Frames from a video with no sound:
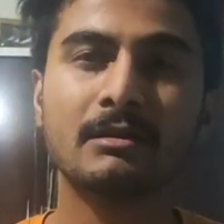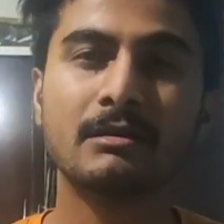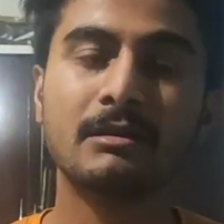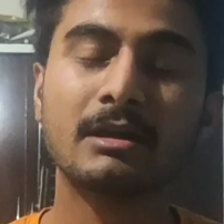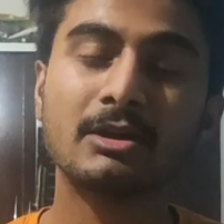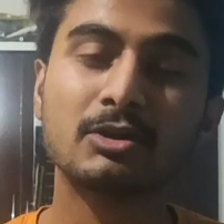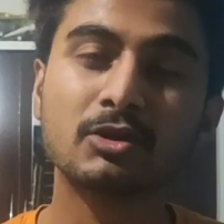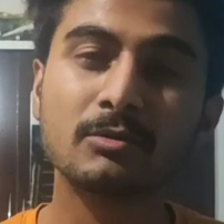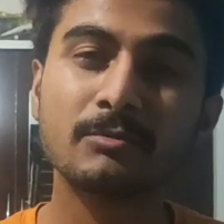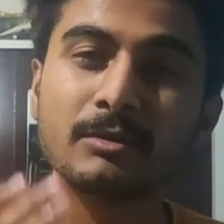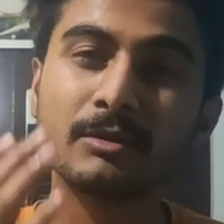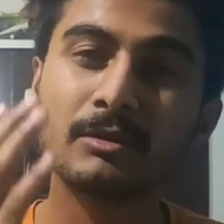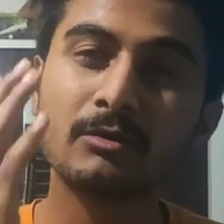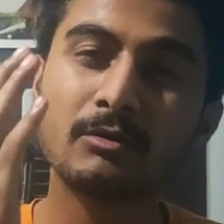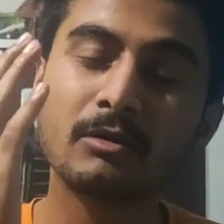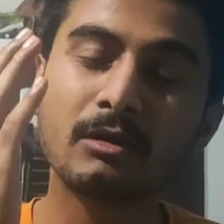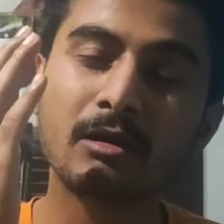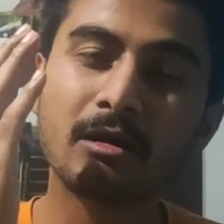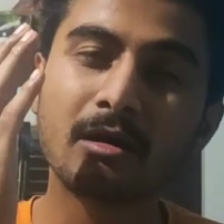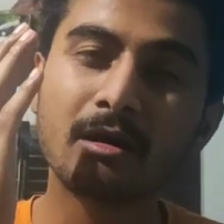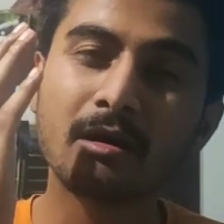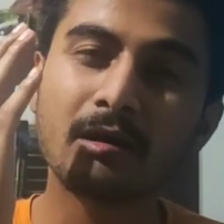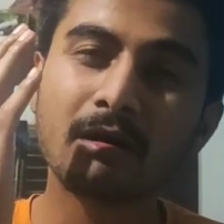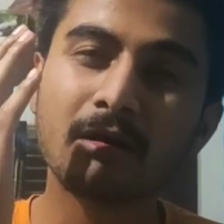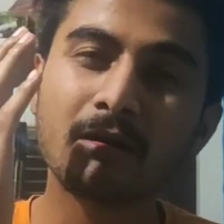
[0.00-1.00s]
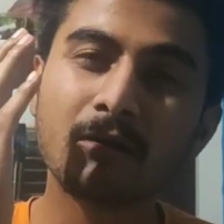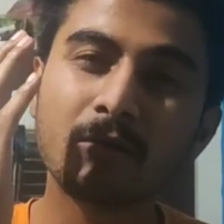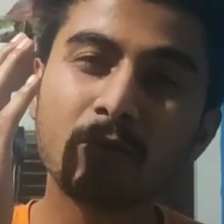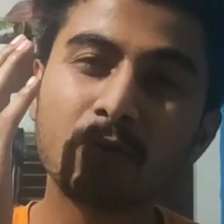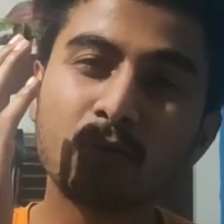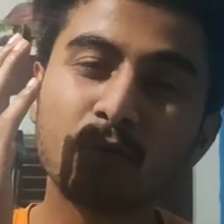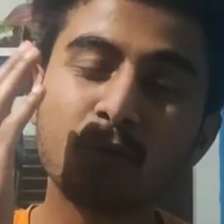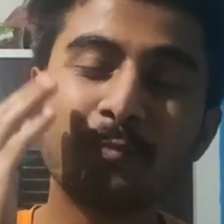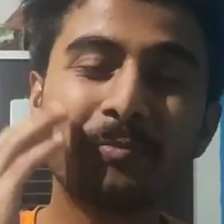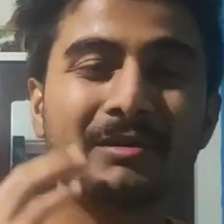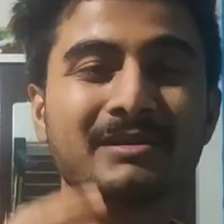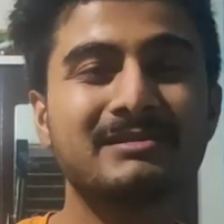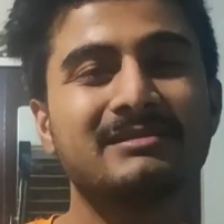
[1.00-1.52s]
ना तुम तो लोग
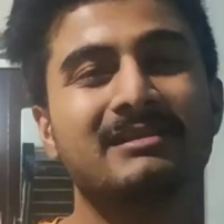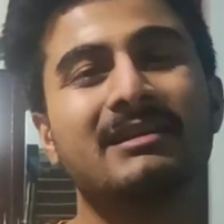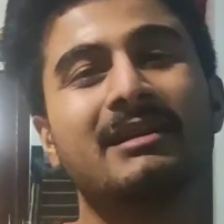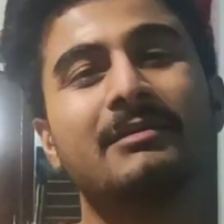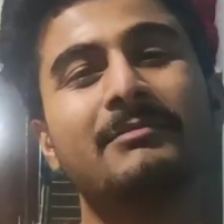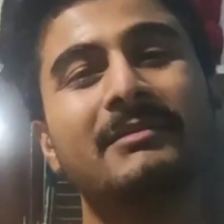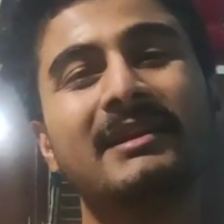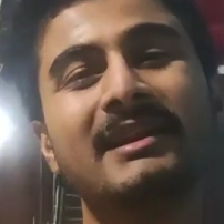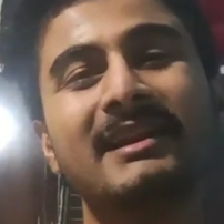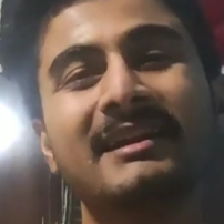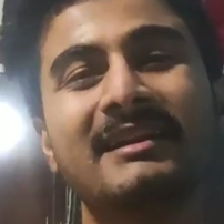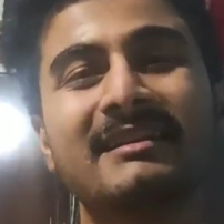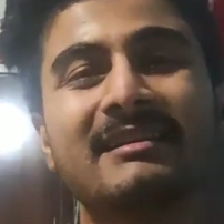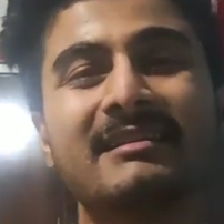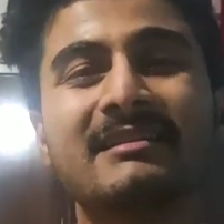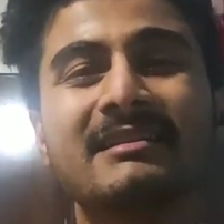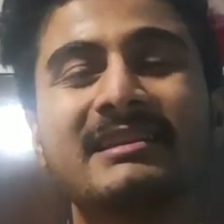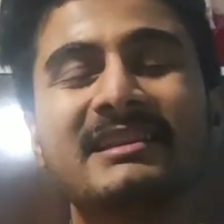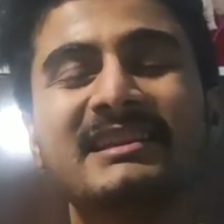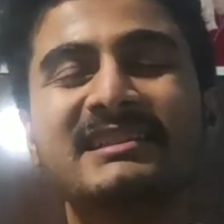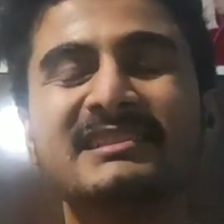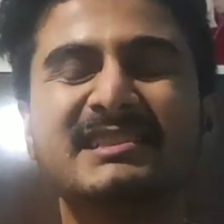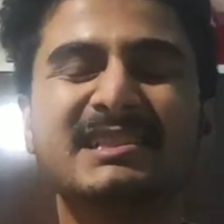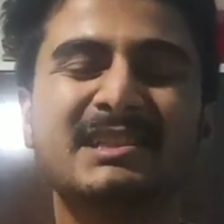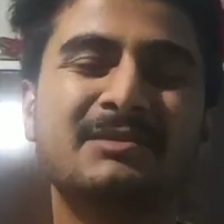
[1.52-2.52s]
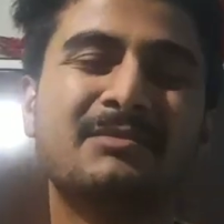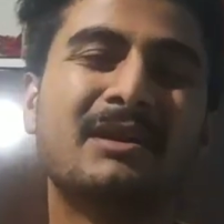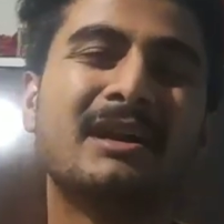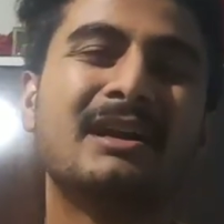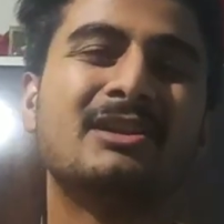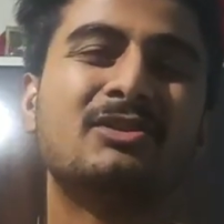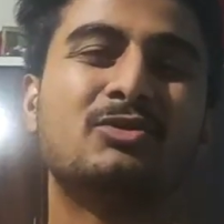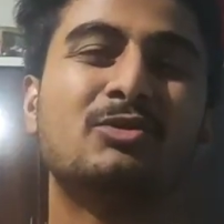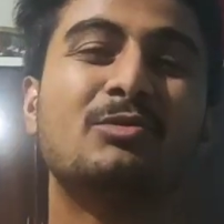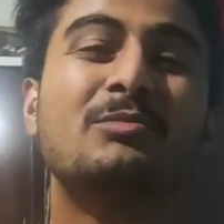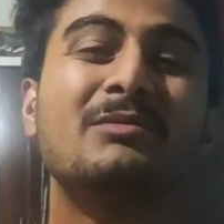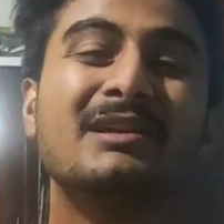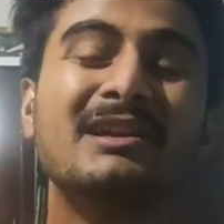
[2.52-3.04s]
ऊपर जगह मिलेगी ना नीचे भाई
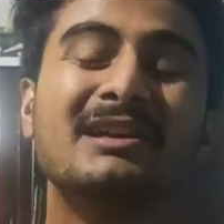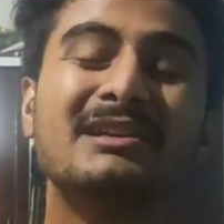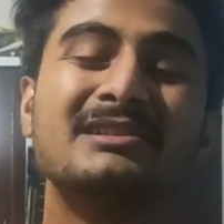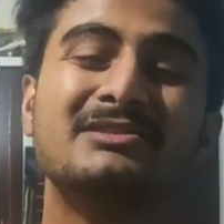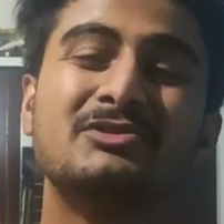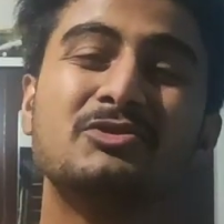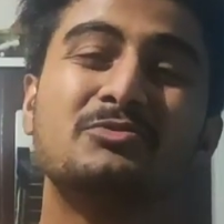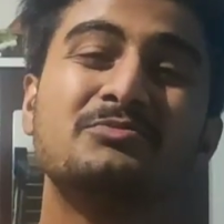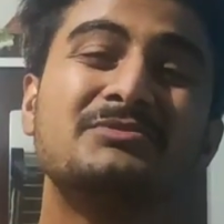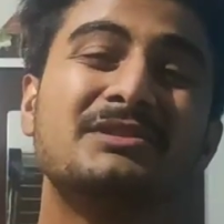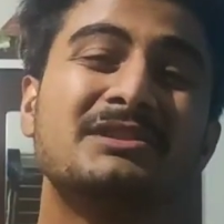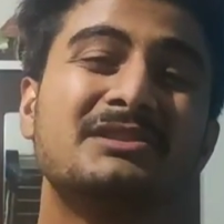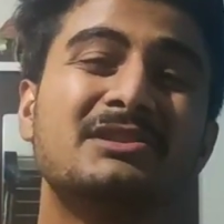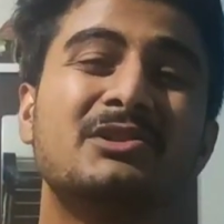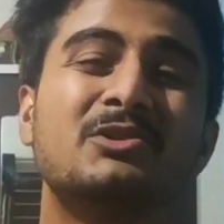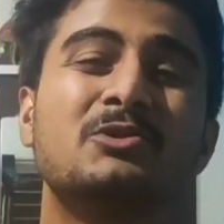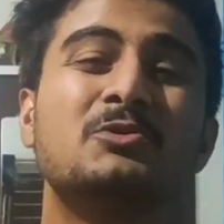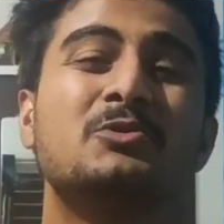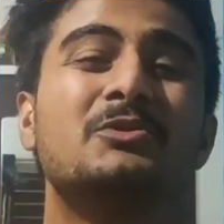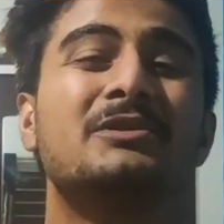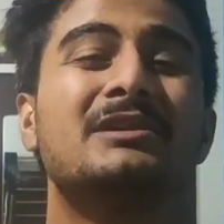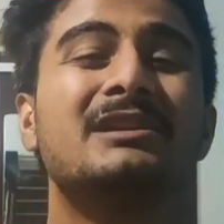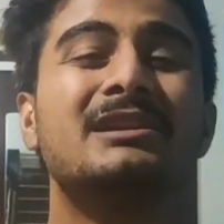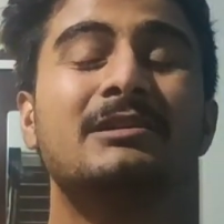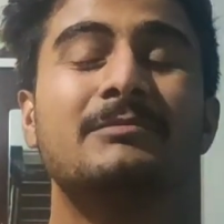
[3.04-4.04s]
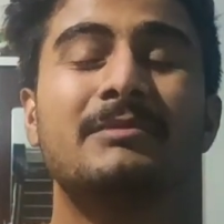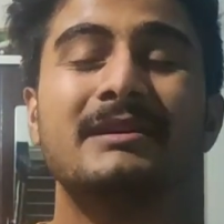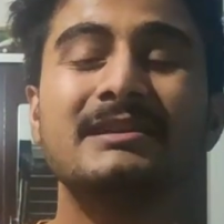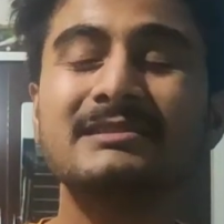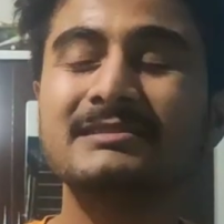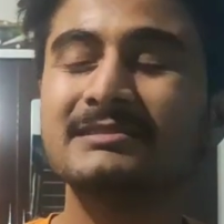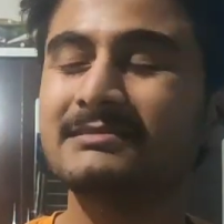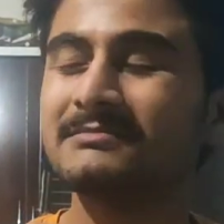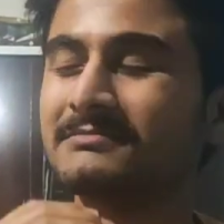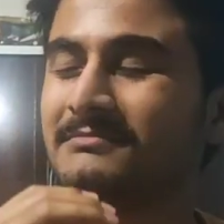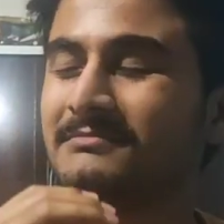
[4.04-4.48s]
तुम ले तुम जैसे लोगों के लिए भाई